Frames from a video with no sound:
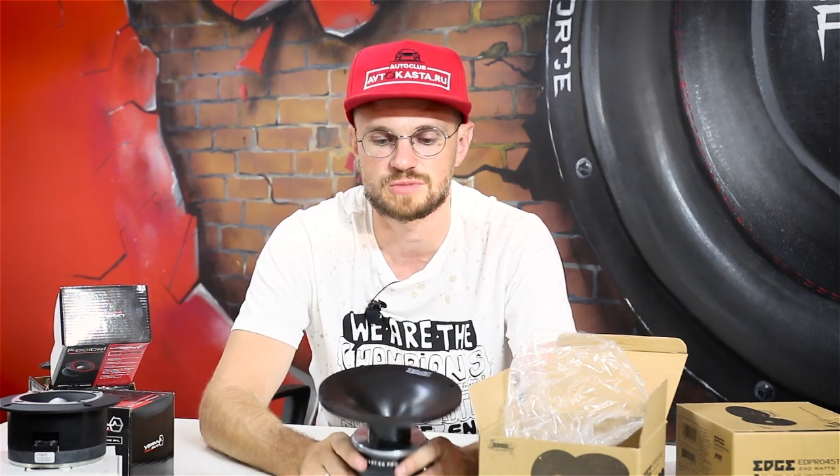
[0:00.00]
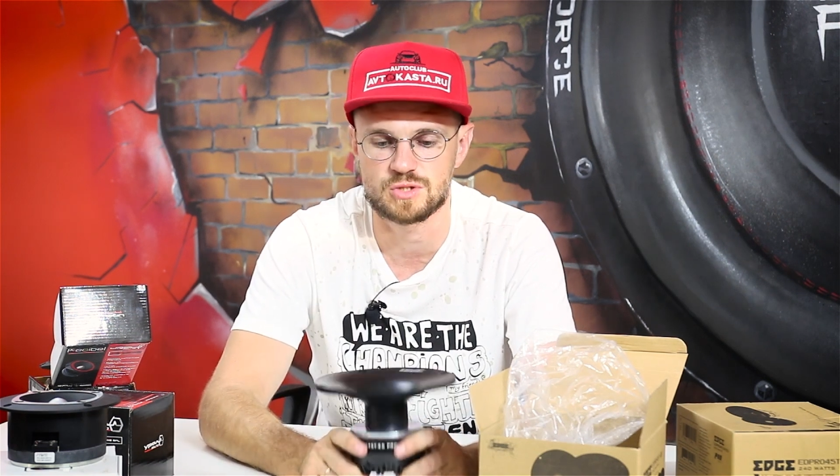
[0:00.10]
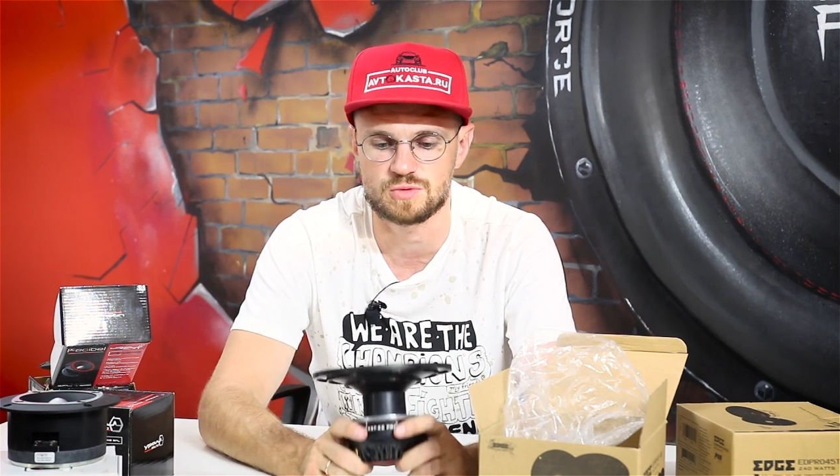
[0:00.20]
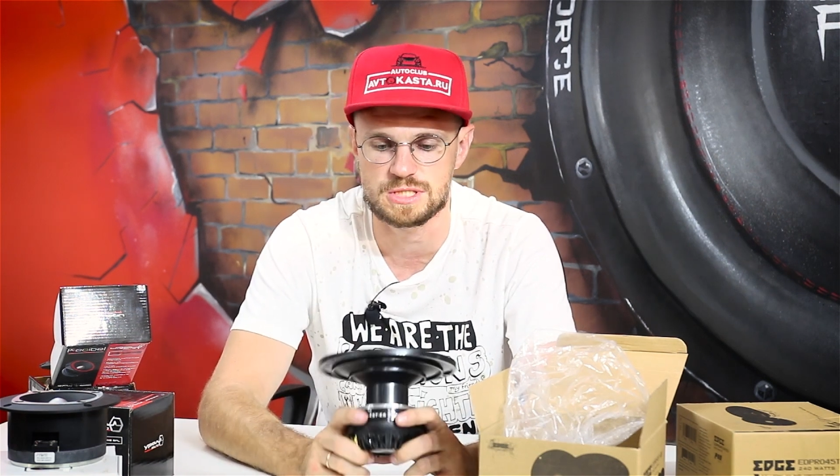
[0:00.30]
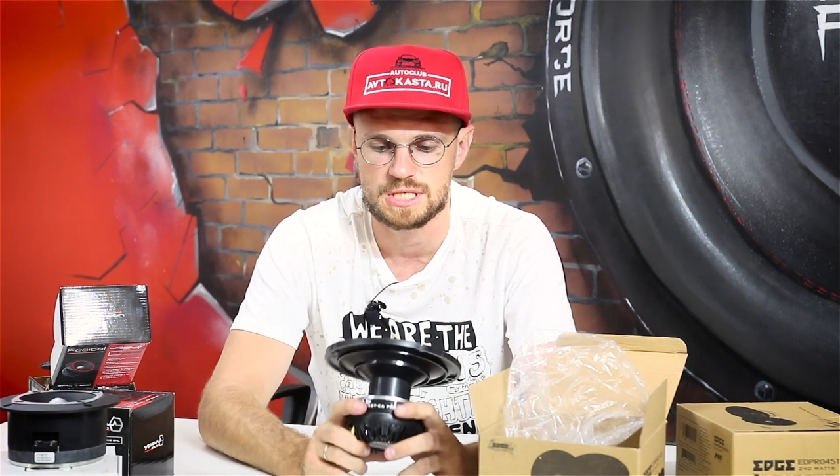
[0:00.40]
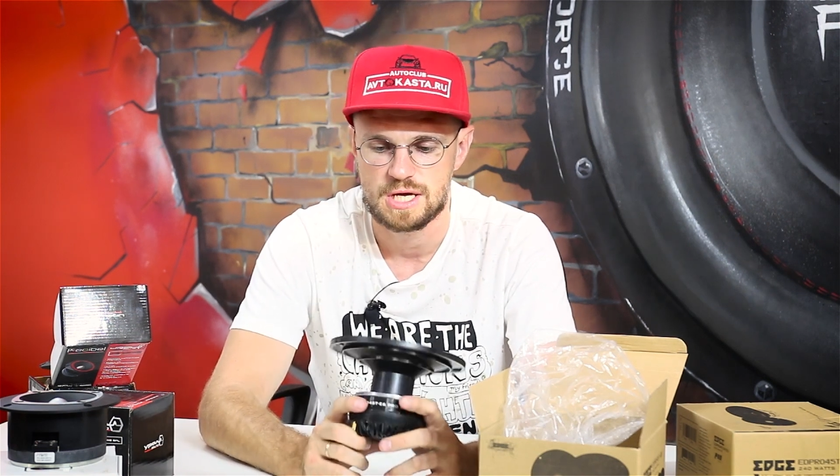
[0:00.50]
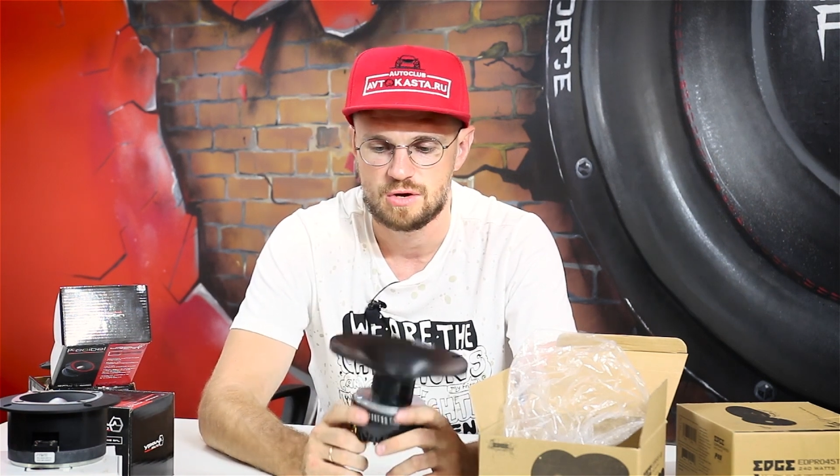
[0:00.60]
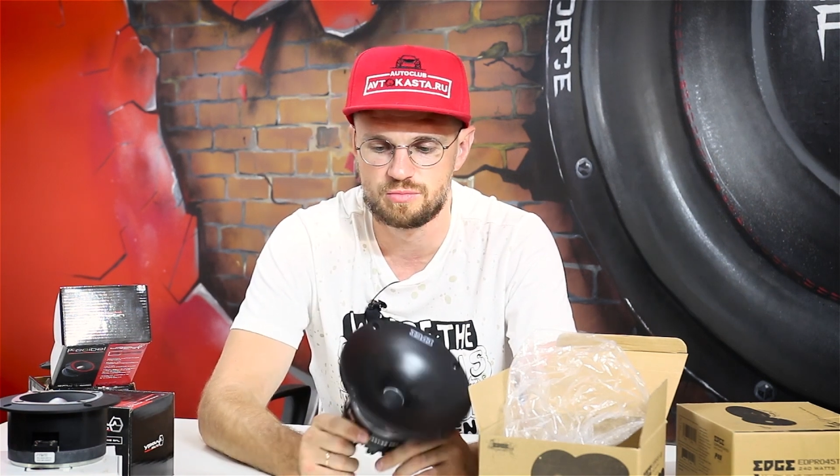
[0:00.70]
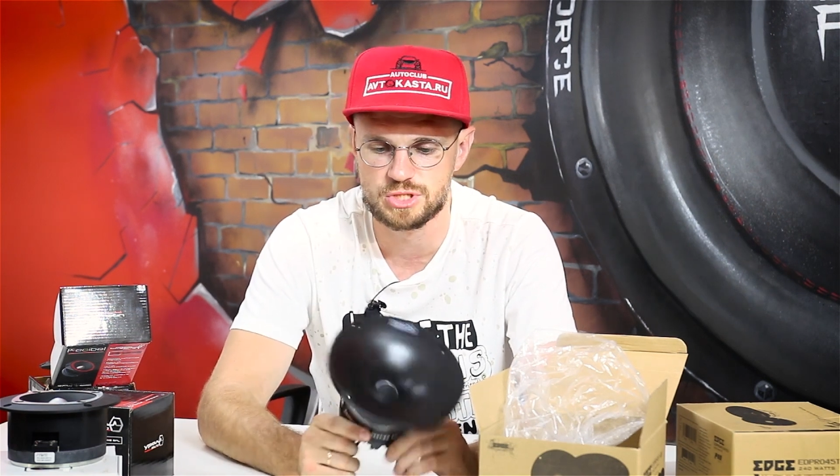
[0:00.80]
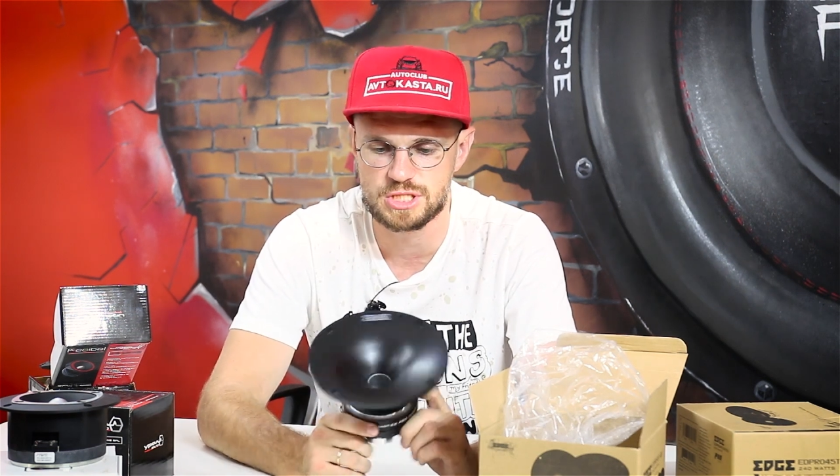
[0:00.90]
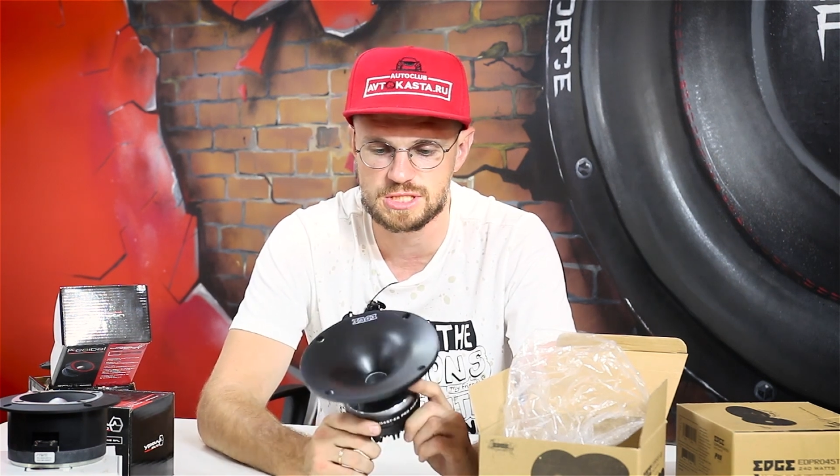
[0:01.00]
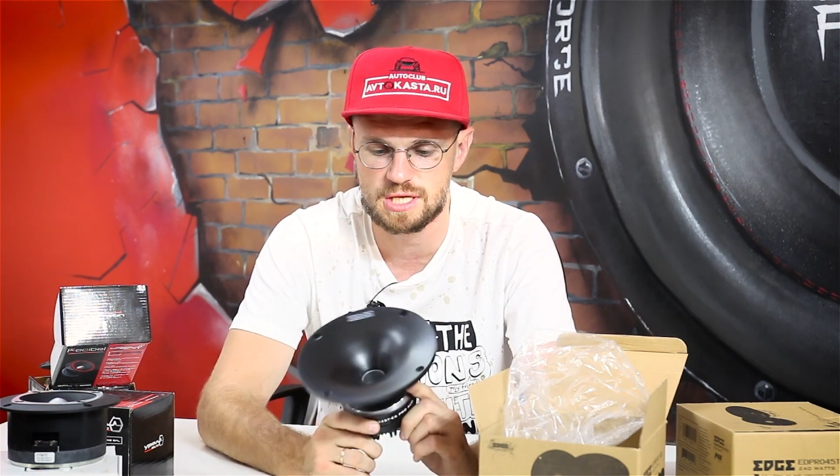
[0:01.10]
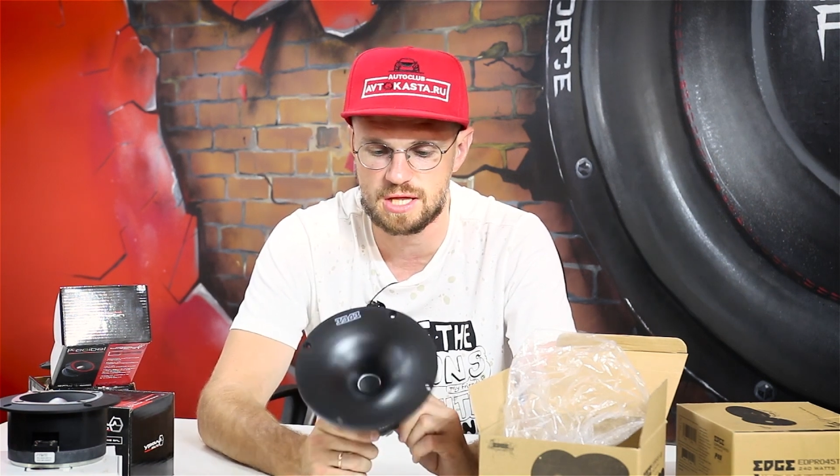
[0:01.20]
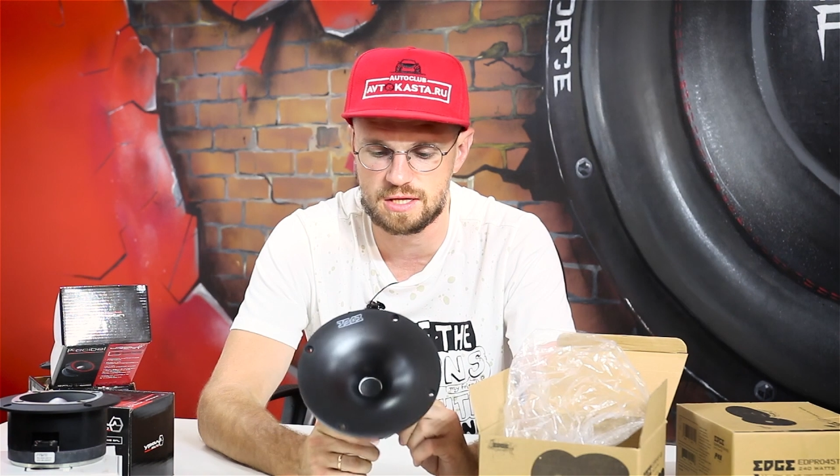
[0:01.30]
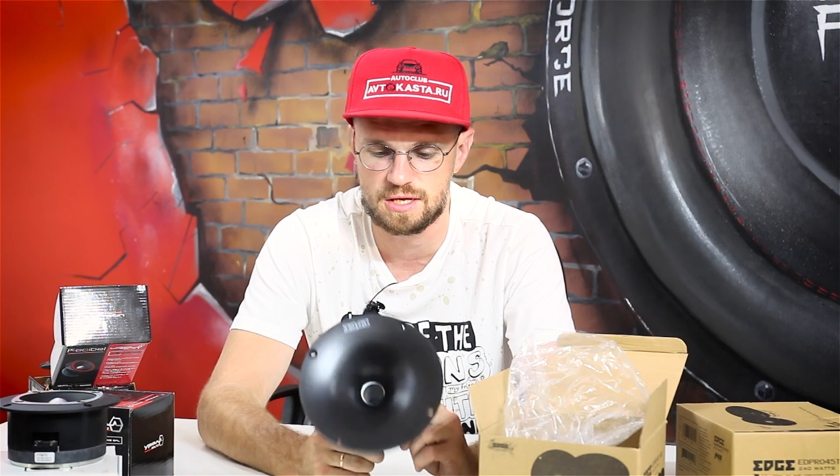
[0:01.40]
Вообще у нас у Мишки
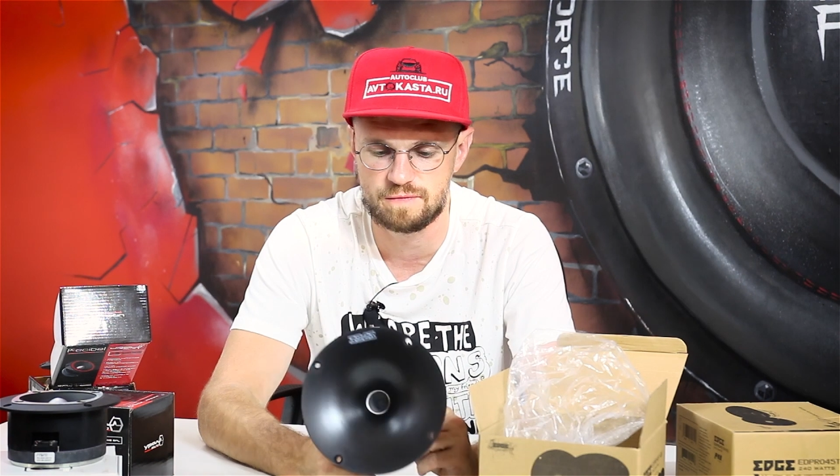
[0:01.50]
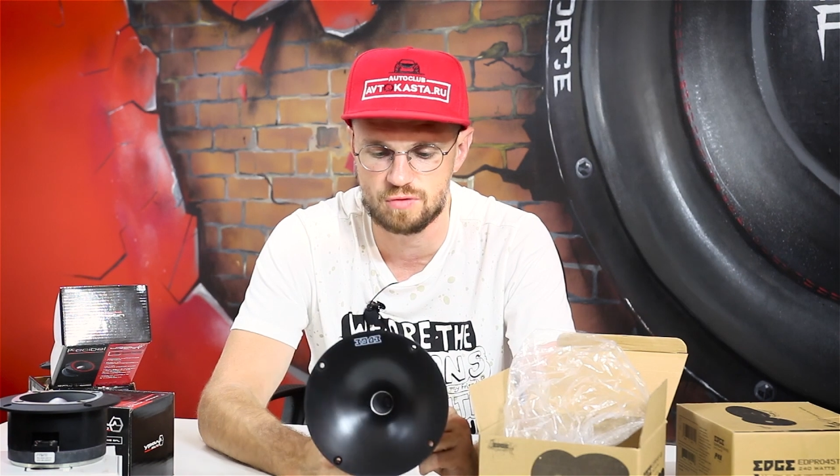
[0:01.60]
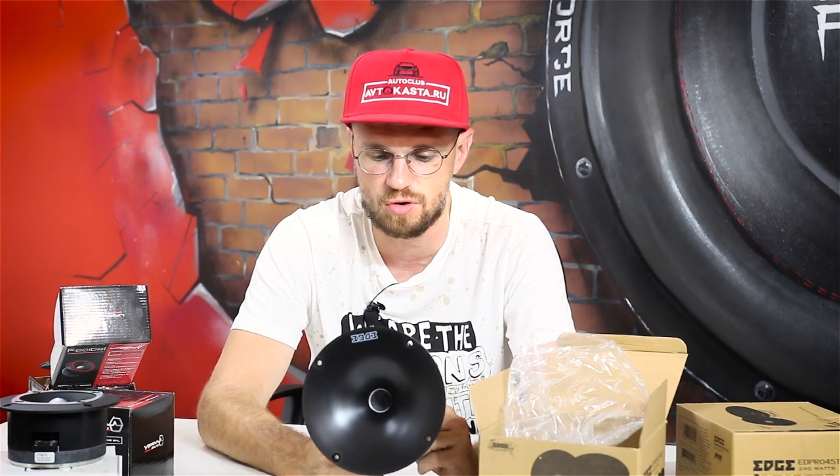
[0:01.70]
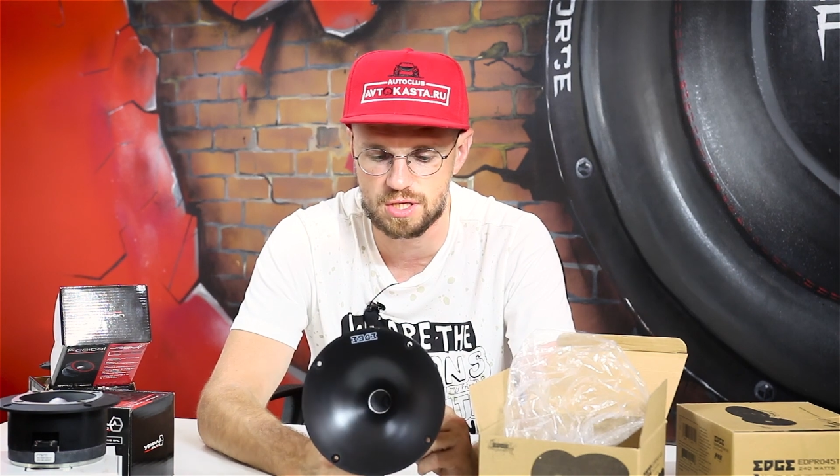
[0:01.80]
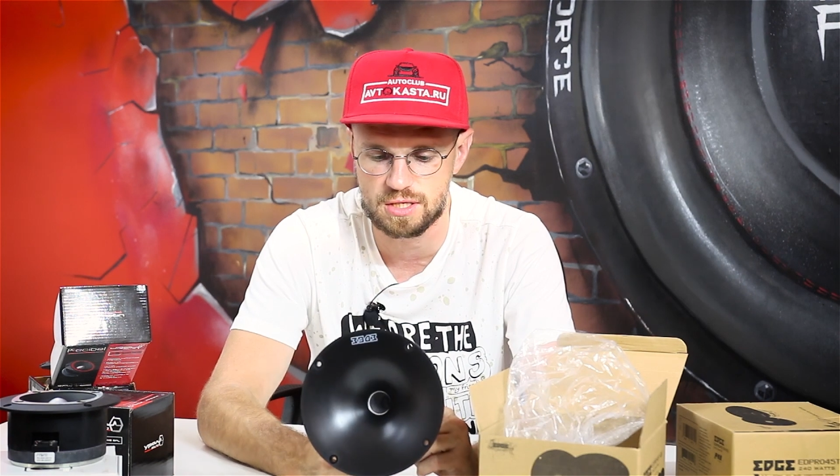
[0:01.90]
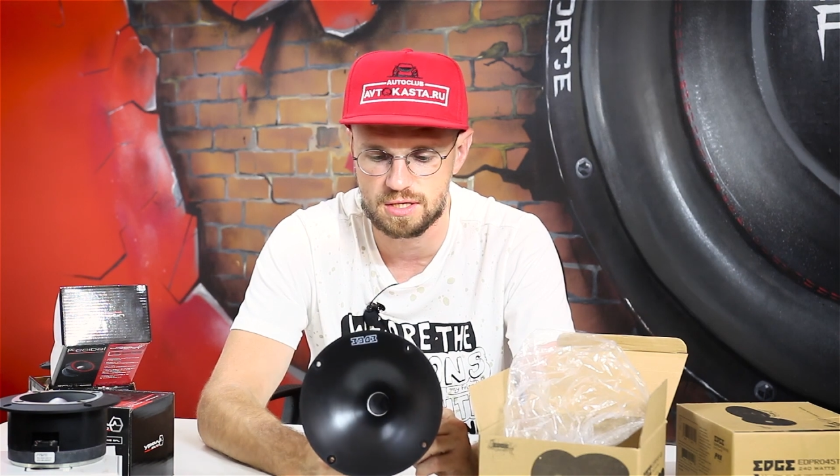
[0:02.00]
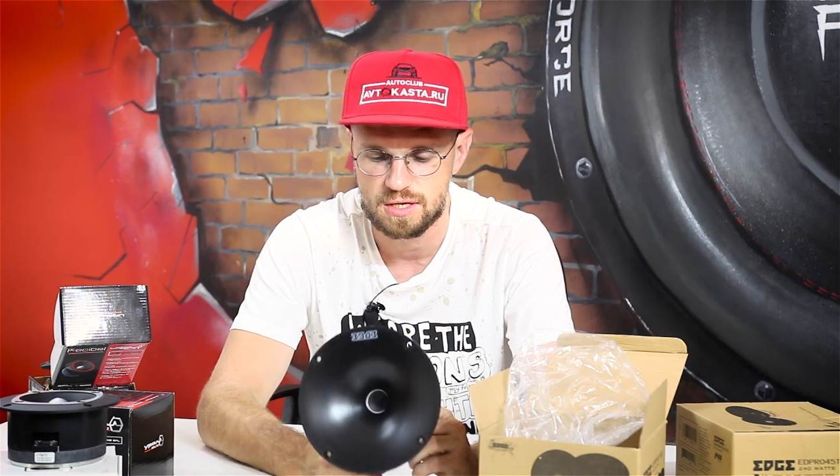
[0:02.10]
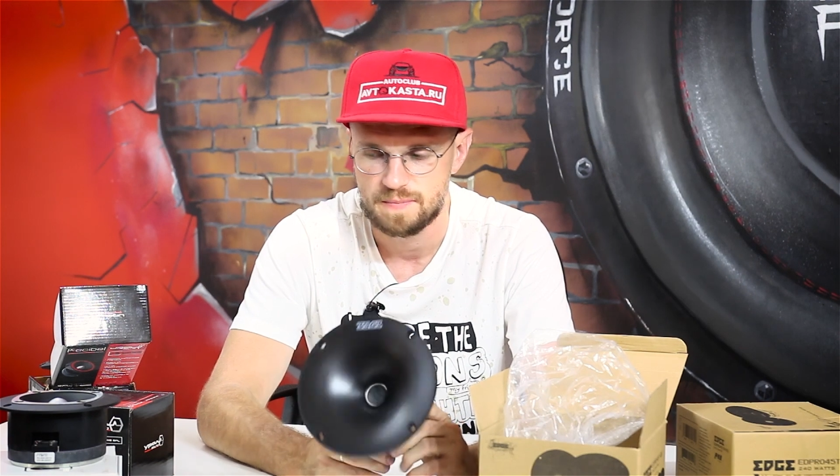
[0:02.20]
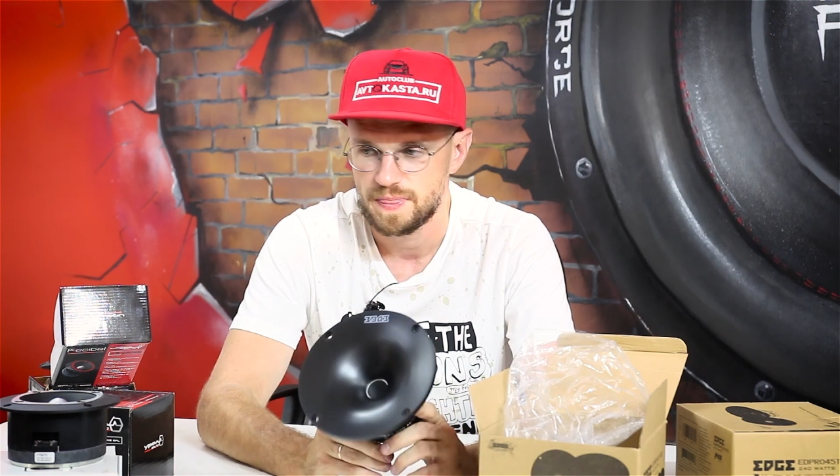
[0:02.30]
стоят такие влогами.